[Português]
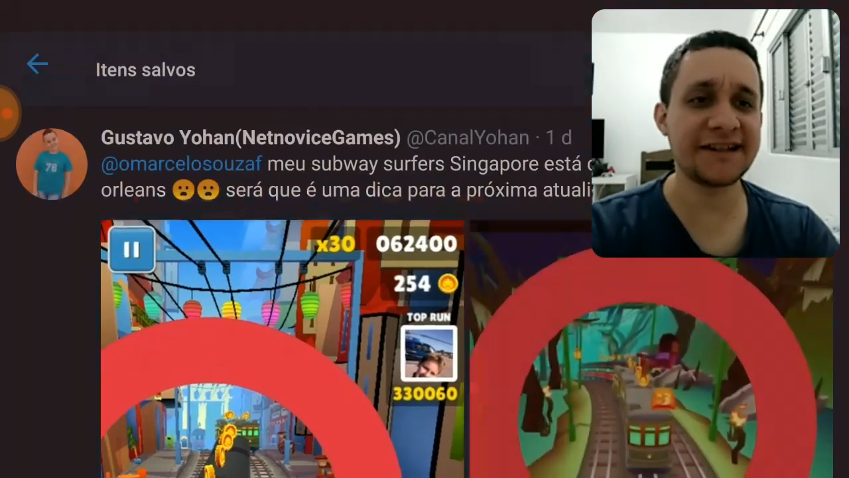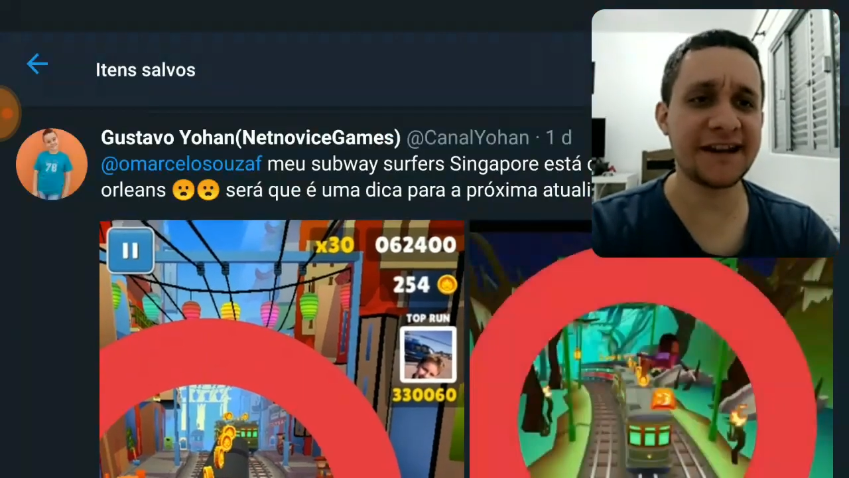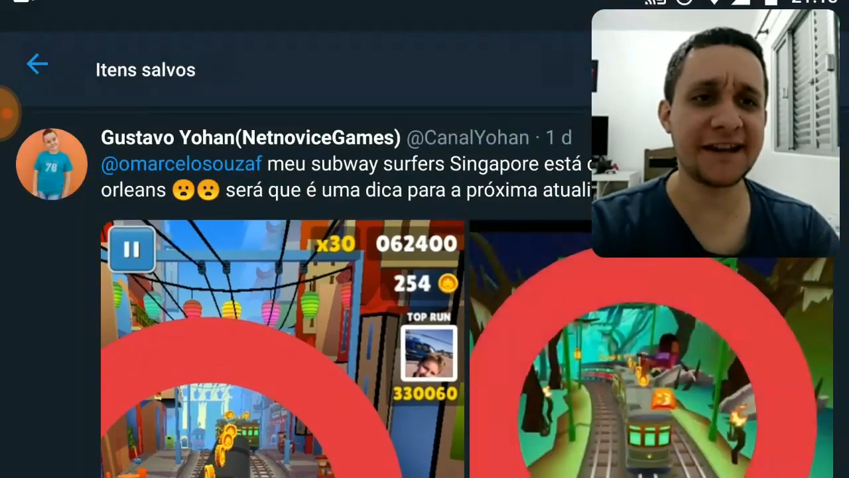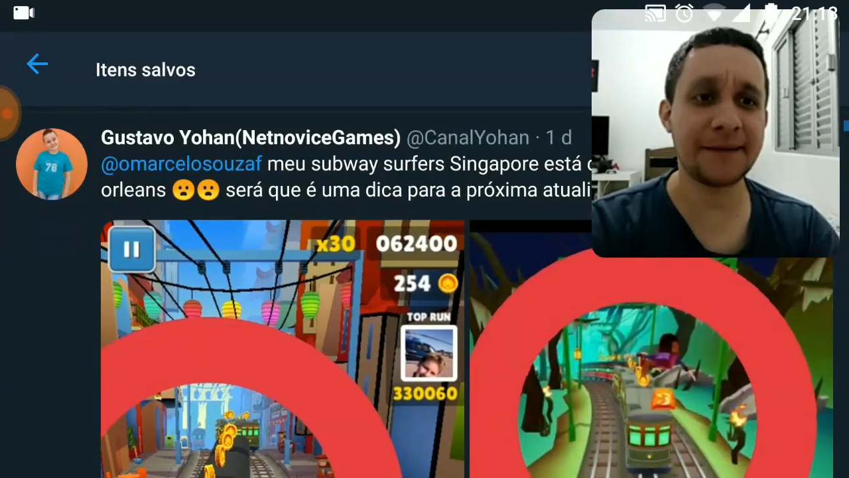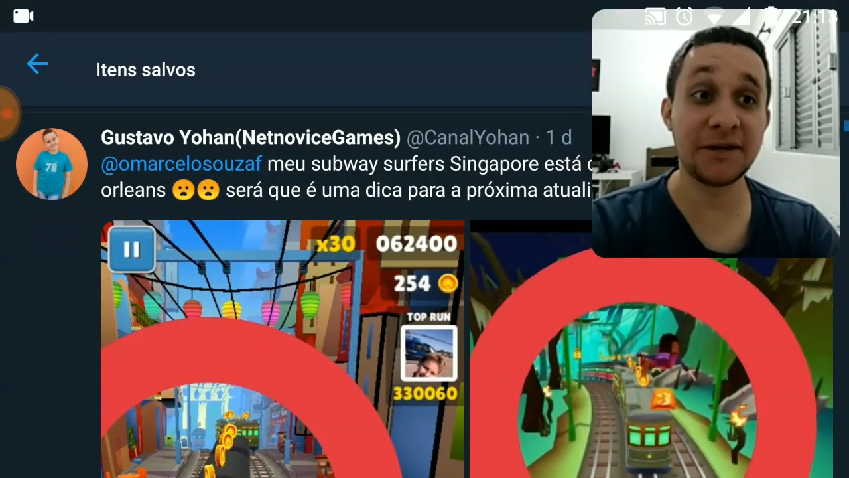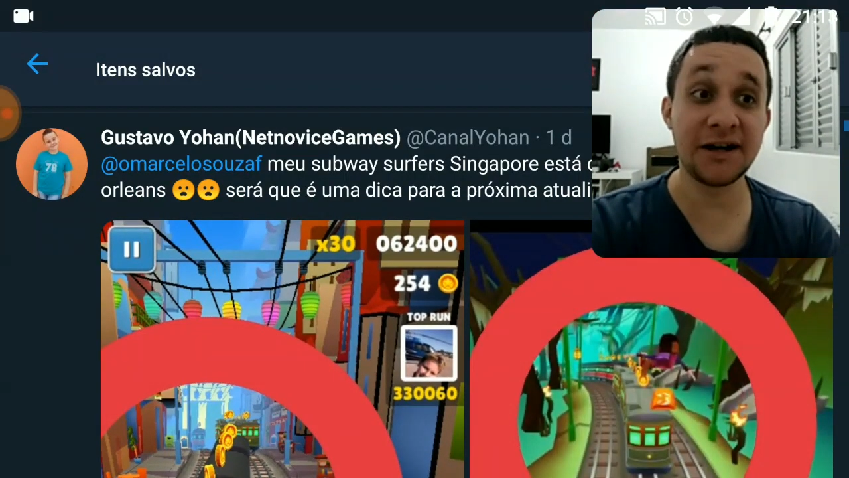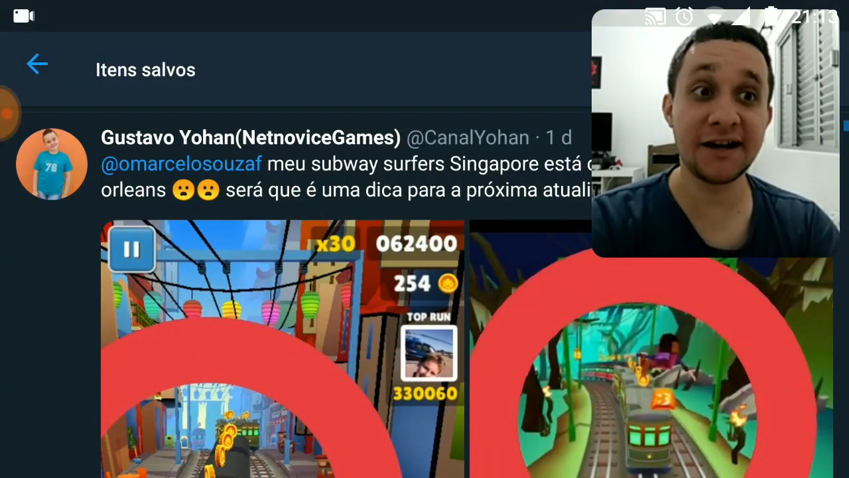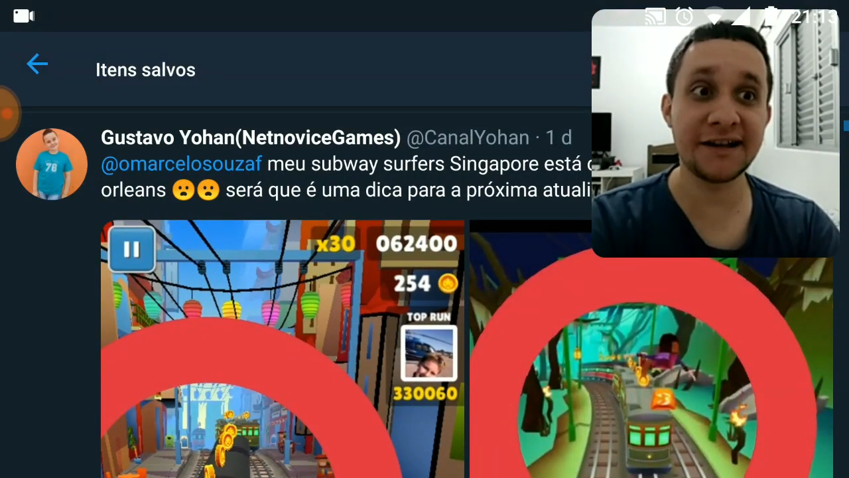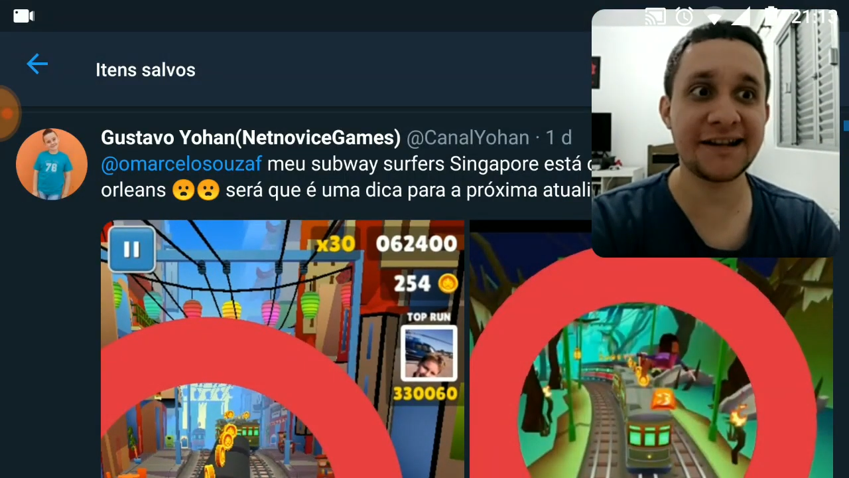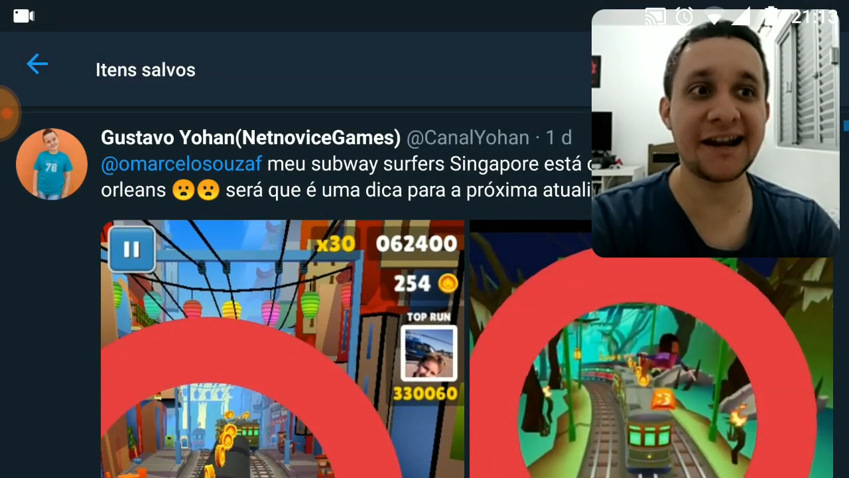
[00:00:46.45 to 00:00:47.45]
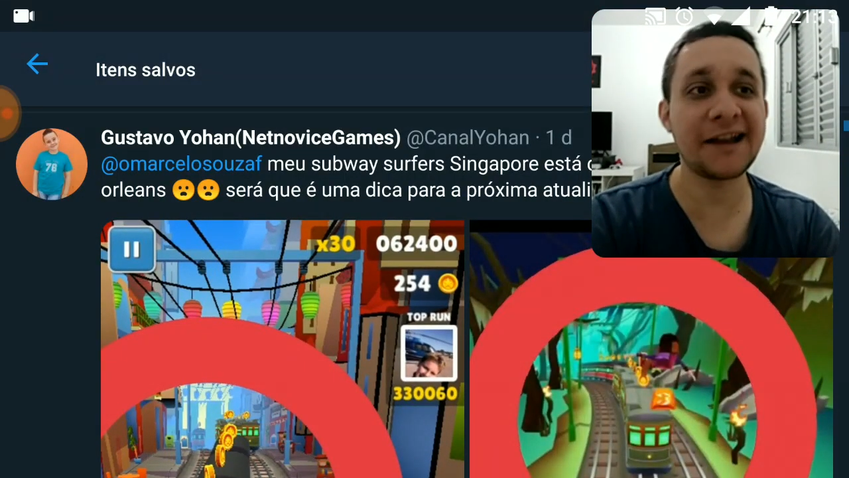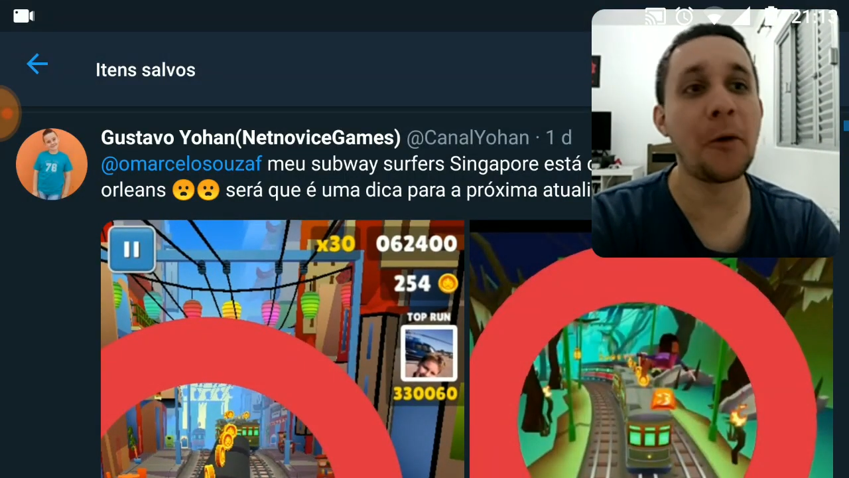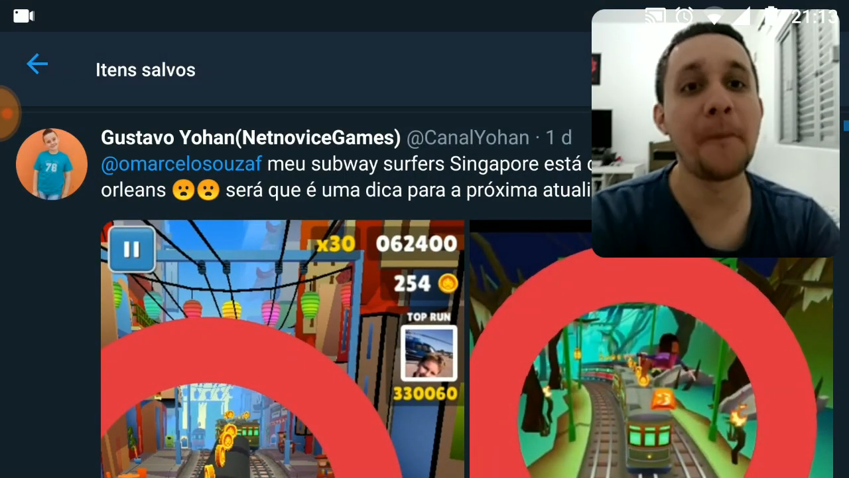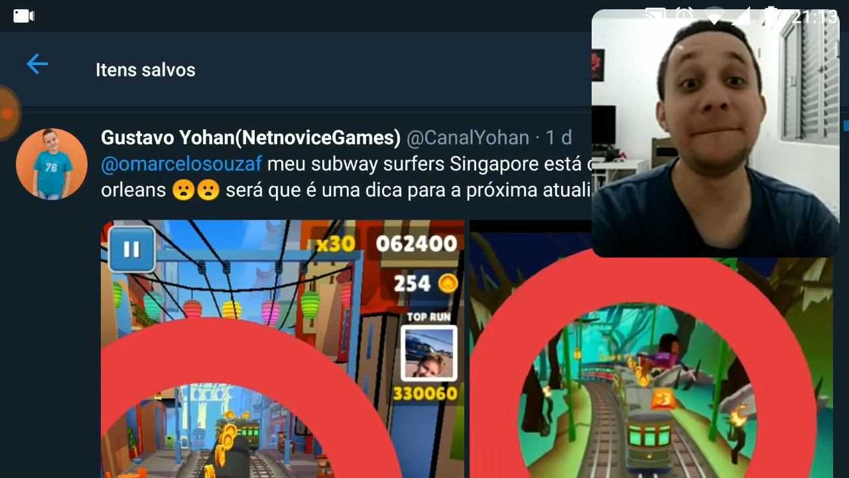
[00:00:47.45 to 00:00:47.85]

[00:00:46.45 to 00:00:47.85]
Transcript: Será que é bug? Será que é um